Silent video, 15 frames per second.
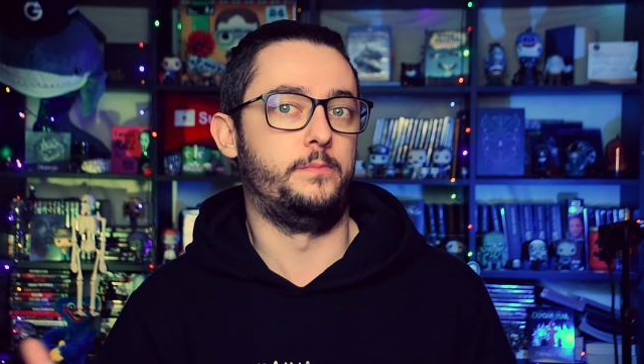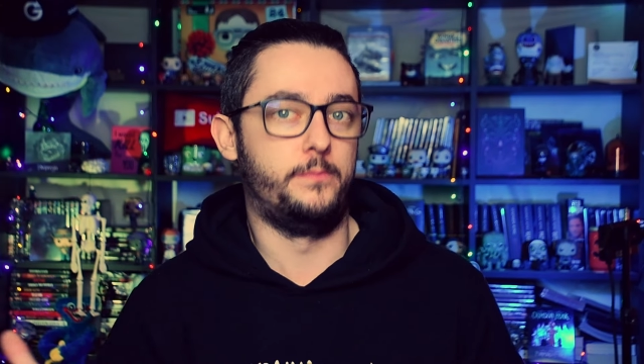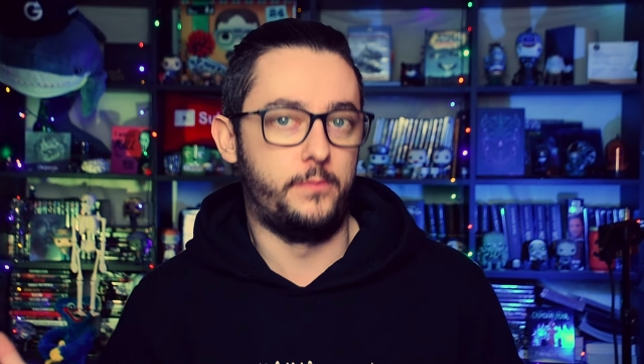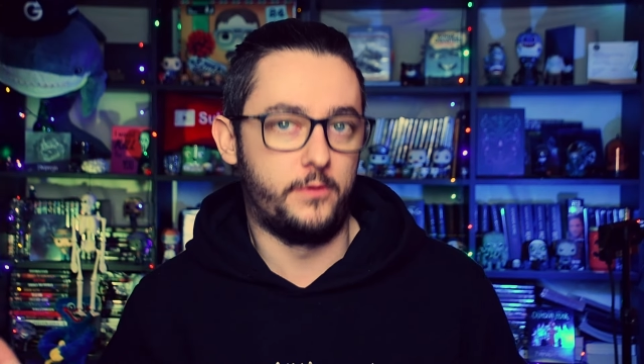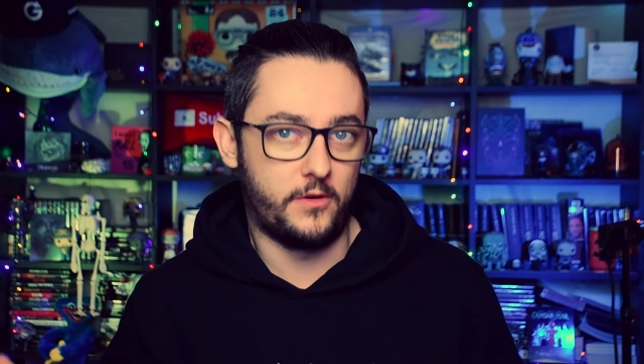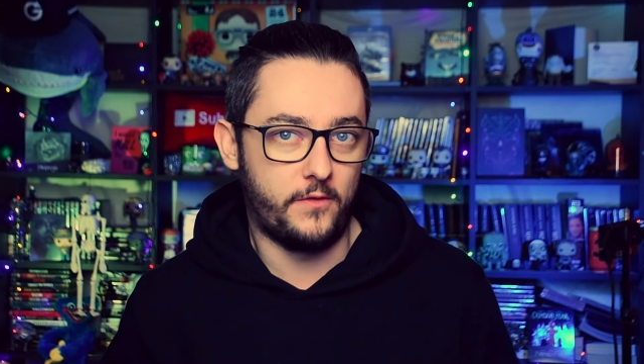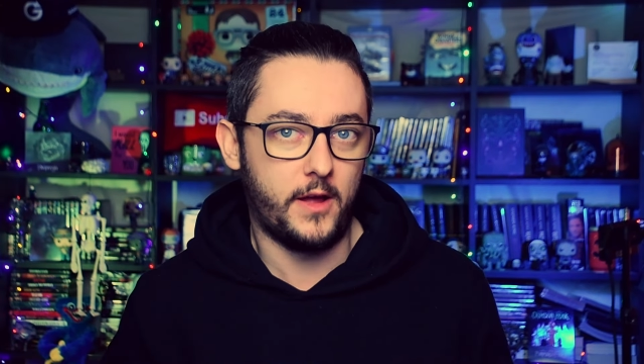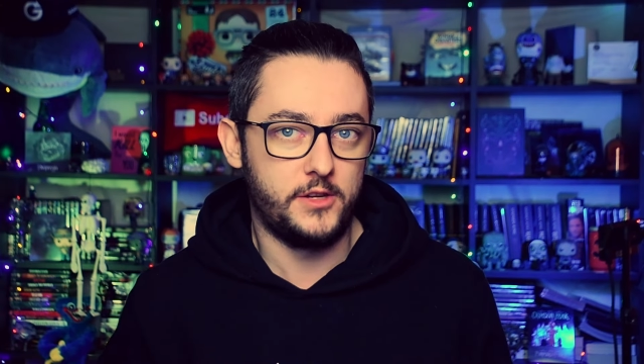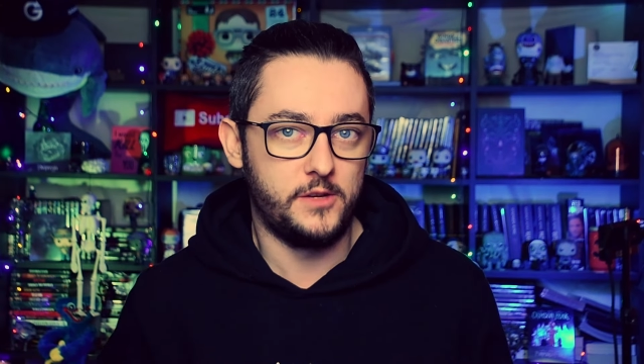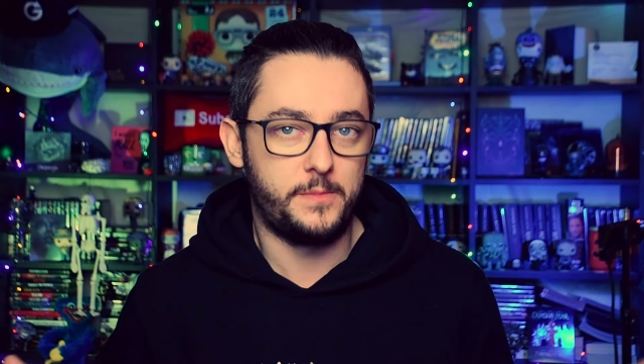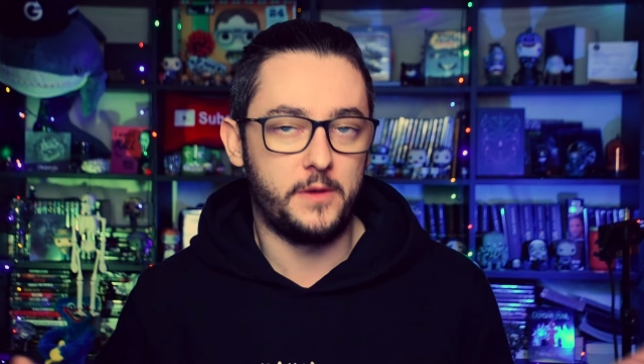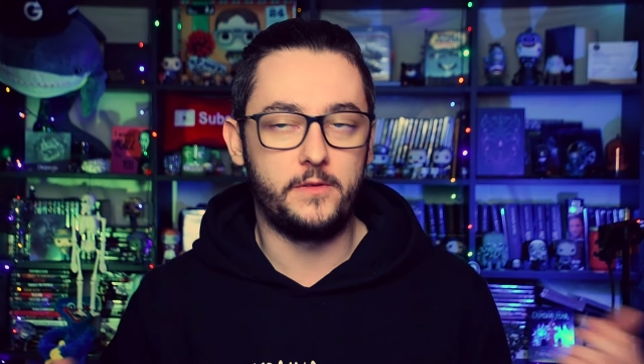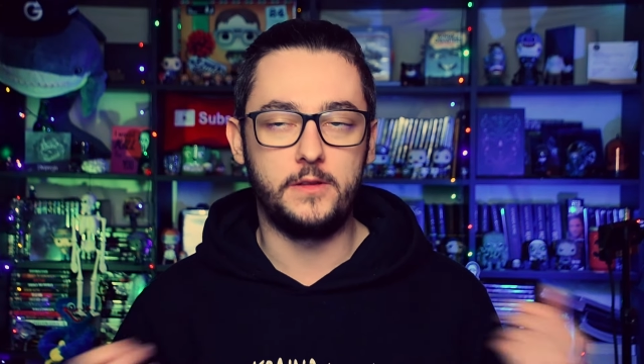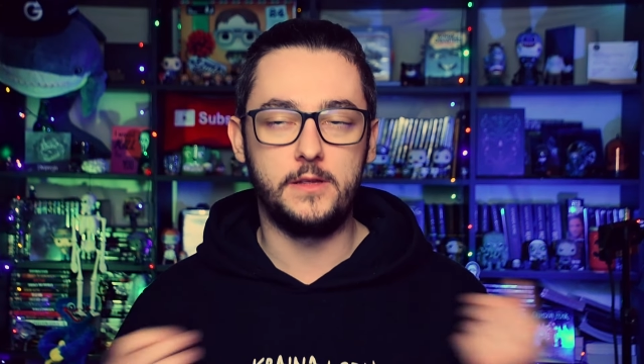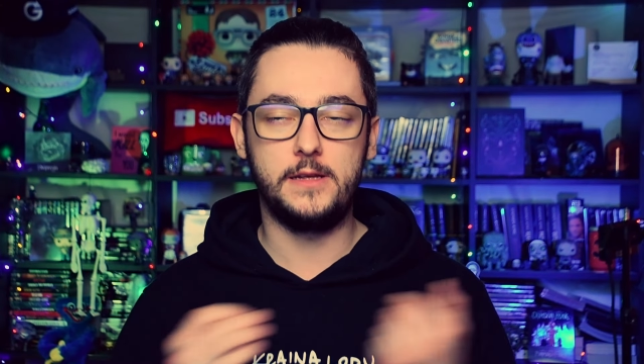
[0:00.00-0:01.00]
prowadzi
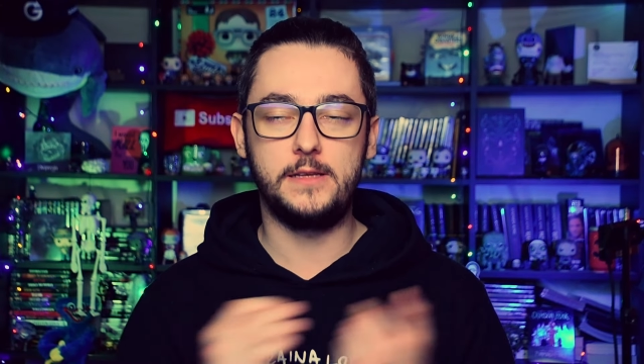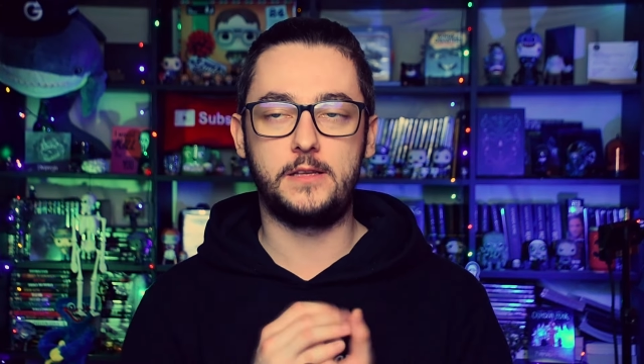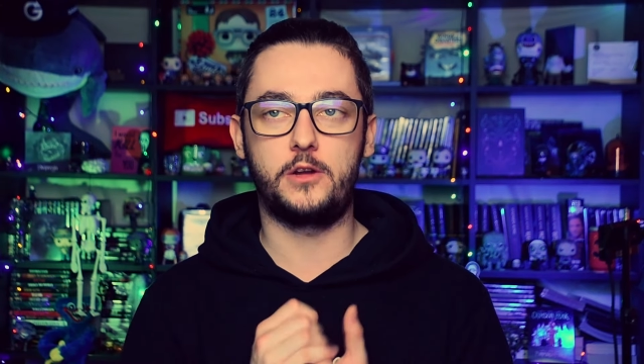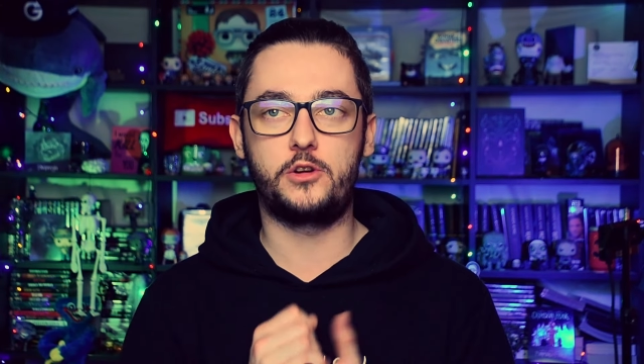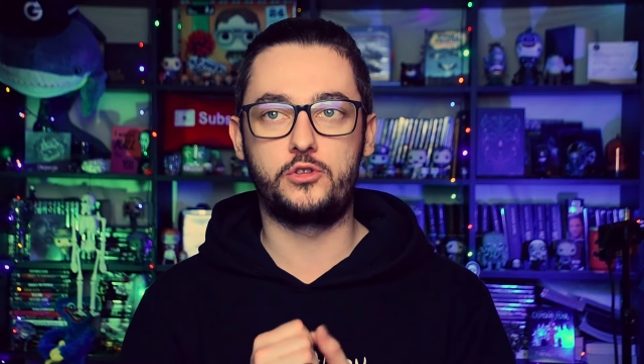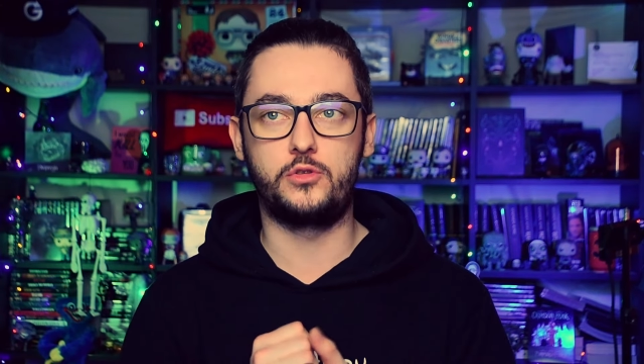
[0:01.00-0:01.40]
pewien research